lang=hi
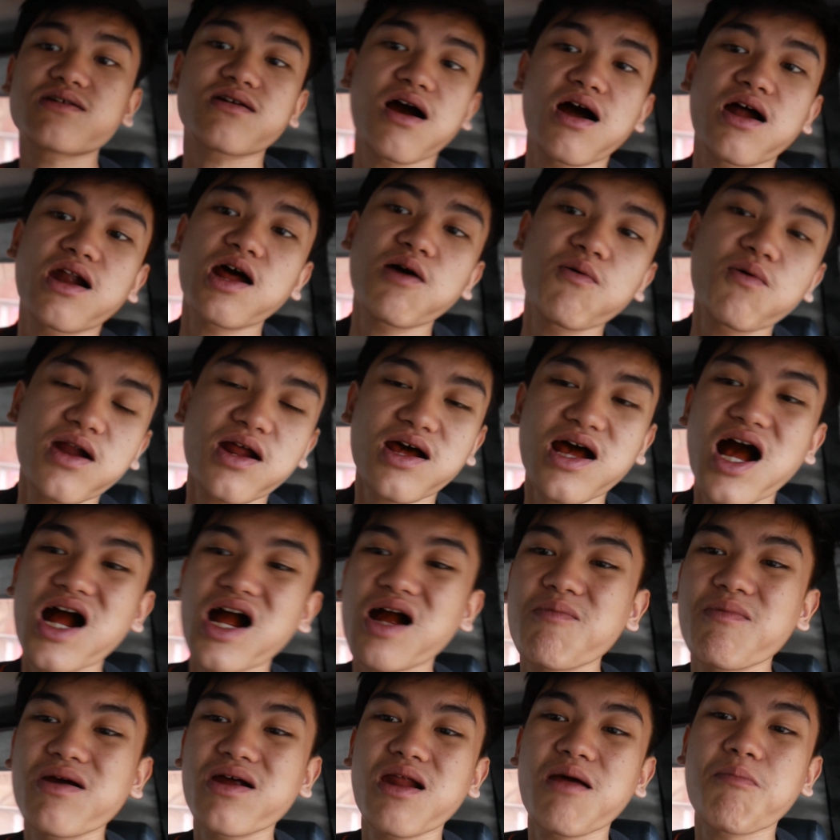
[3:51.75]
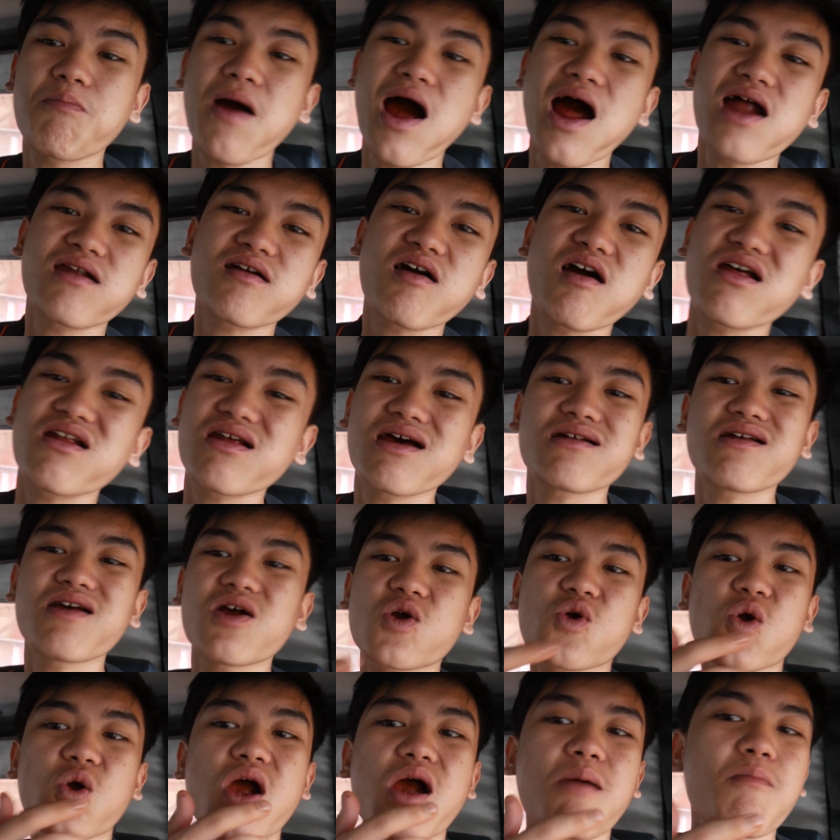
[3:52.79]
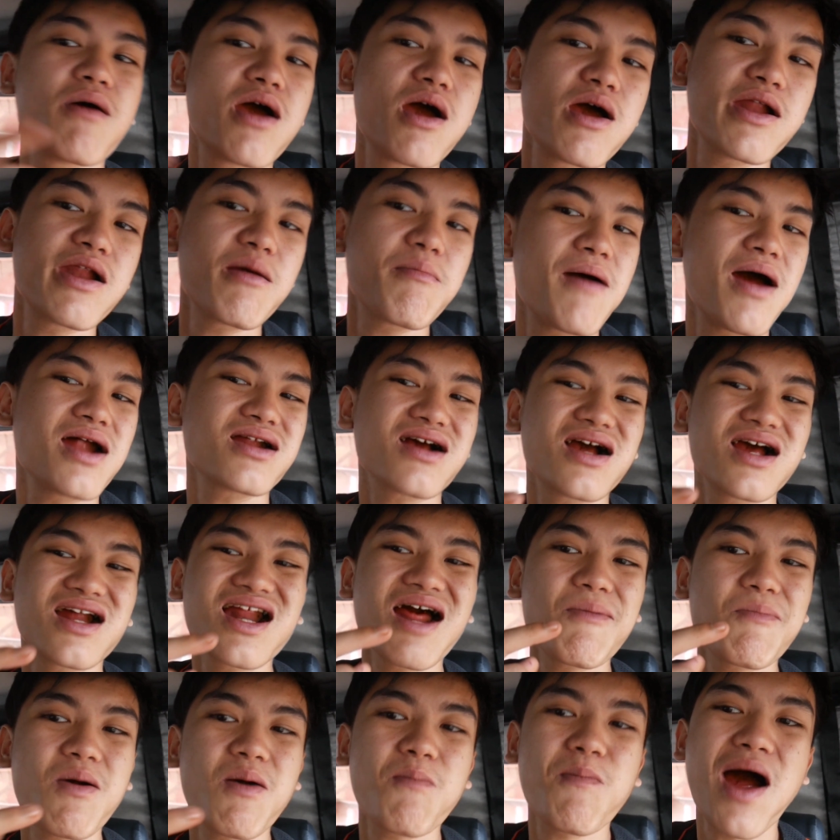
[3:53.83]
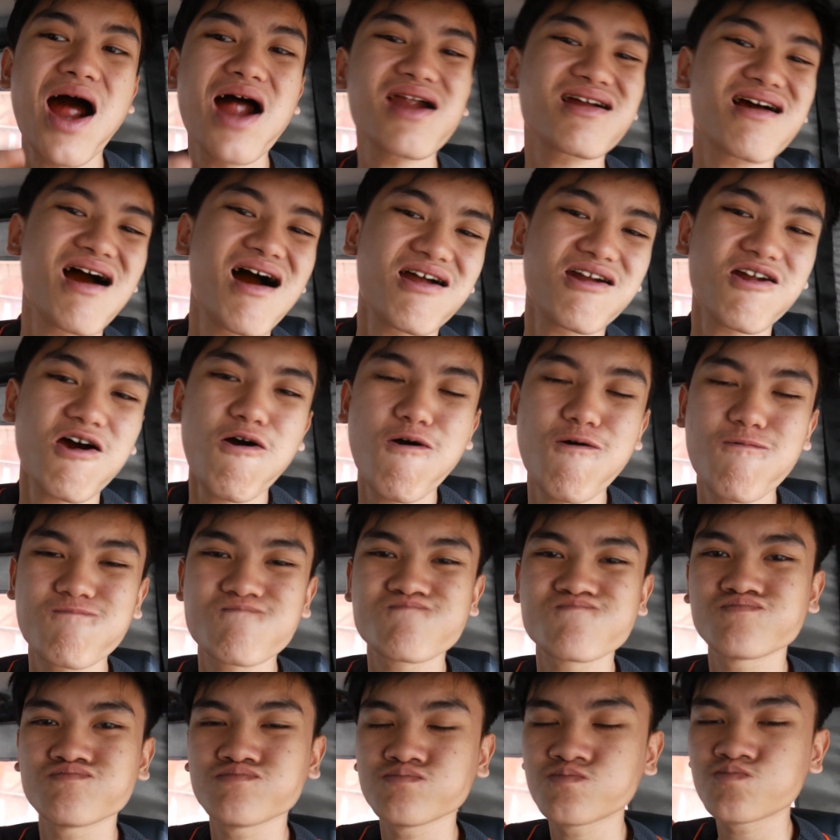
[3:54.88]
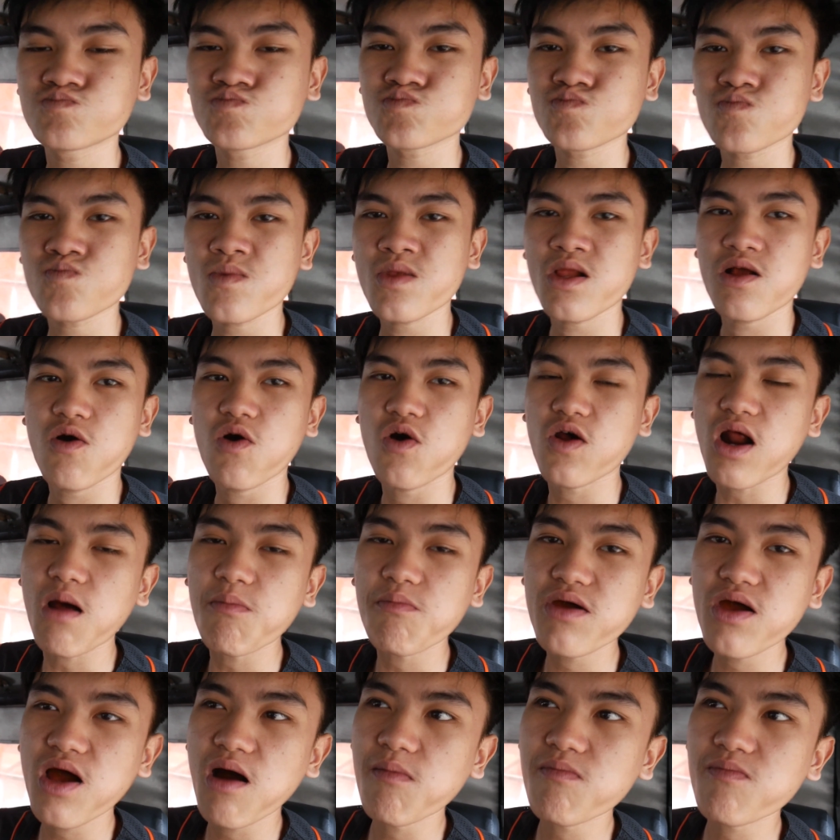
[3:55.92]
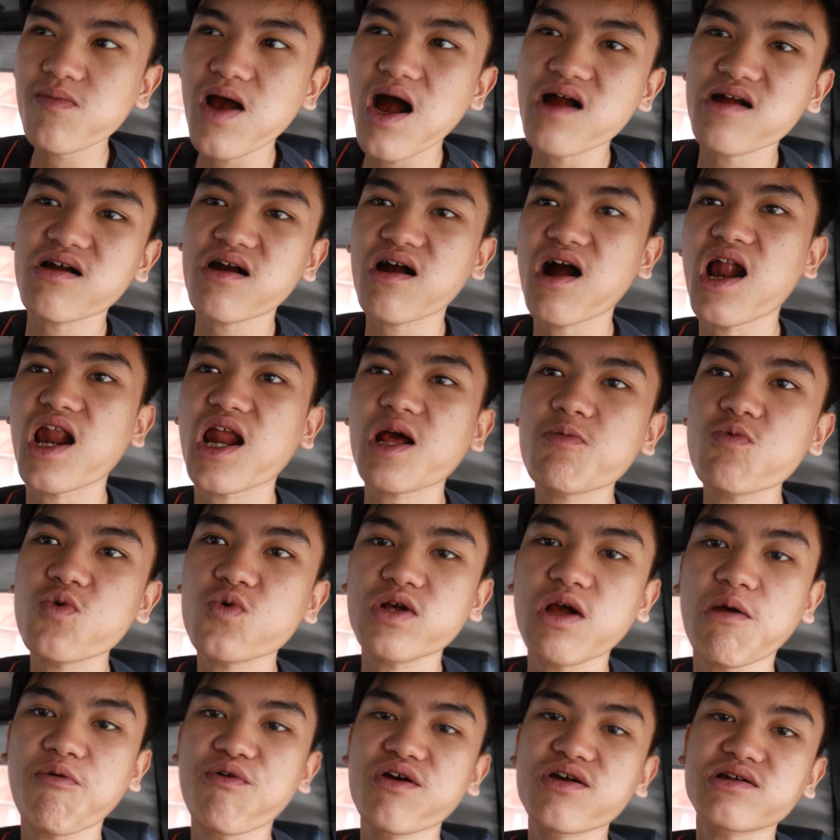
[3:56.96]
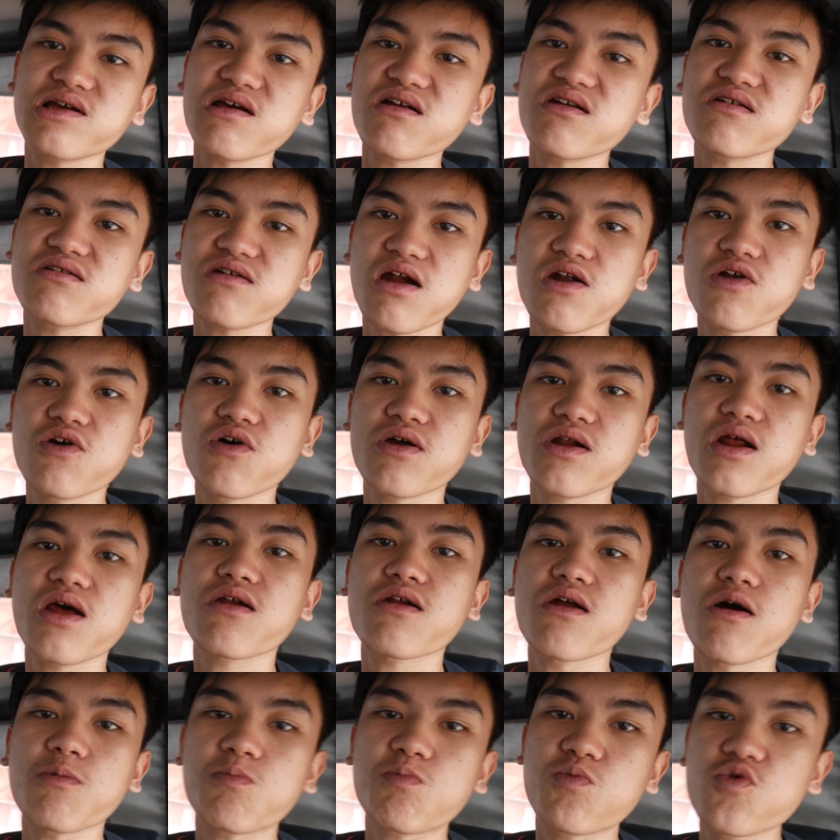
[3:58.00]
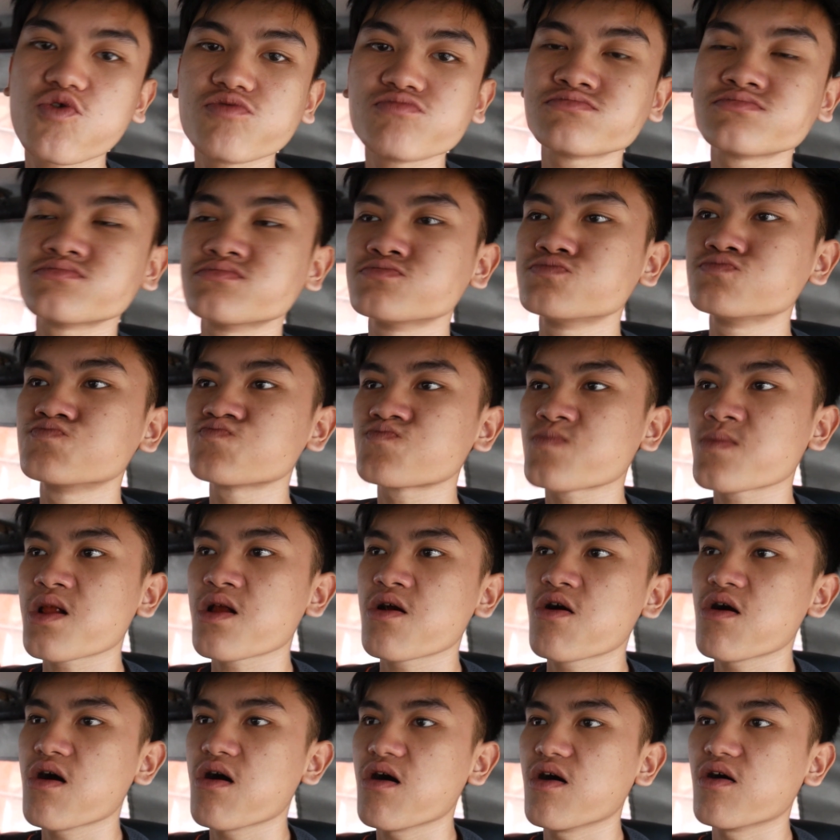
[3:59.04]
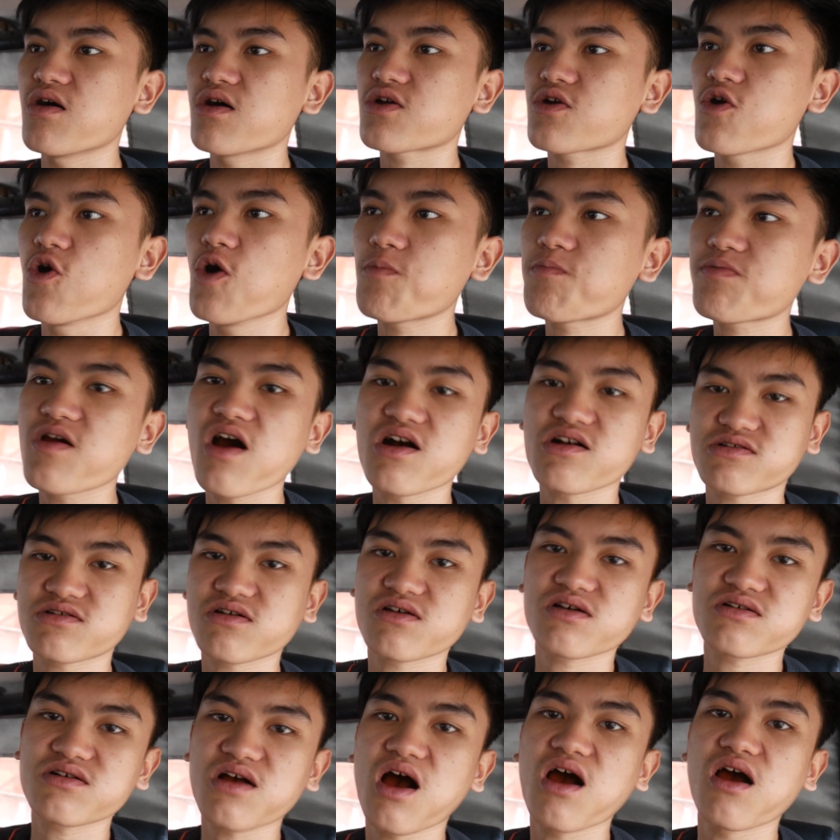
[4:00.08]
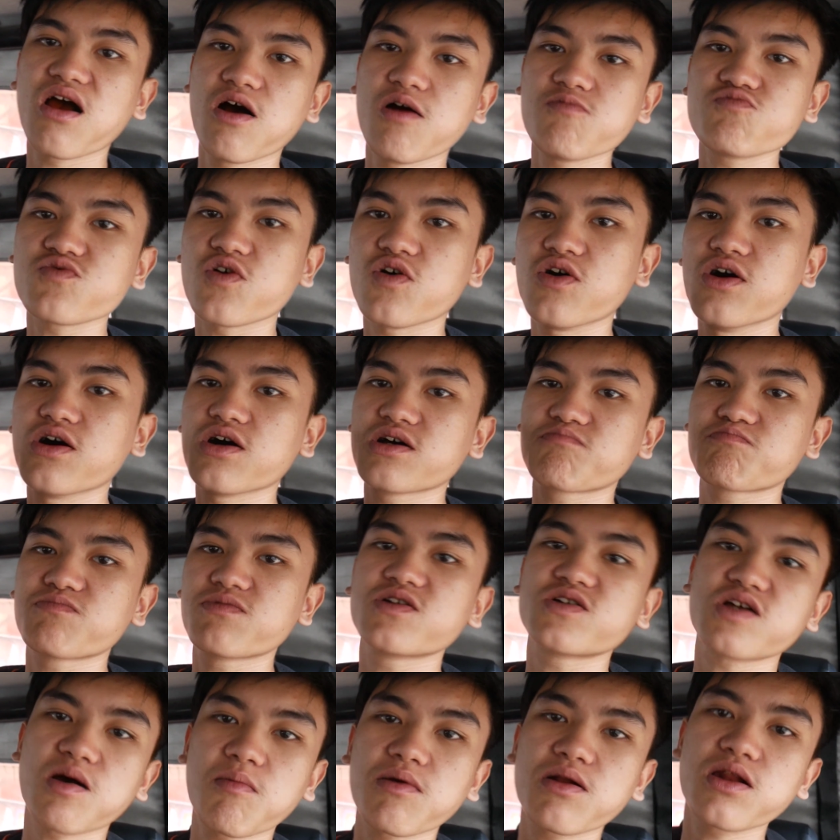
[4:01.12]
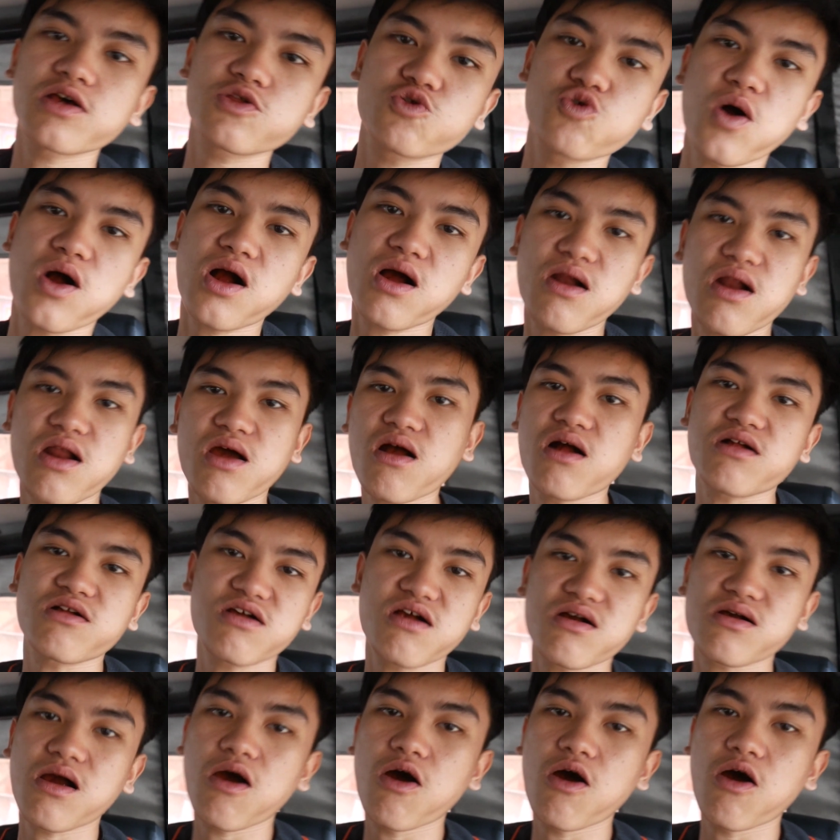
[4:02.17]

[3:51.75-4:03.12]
खाना वाना खा के मैंने पान खरीदा फिर भैया ने पान खरीदा पान खा रहा हूँ और अभी हम यहाँ से कालिंगपुंग के फिर से रिटर्न हो रहे हैं रंगपुर और होप कि अच्छे से जाए हम और प्लीज़ हमारे लिए दुआ करने के अच्छे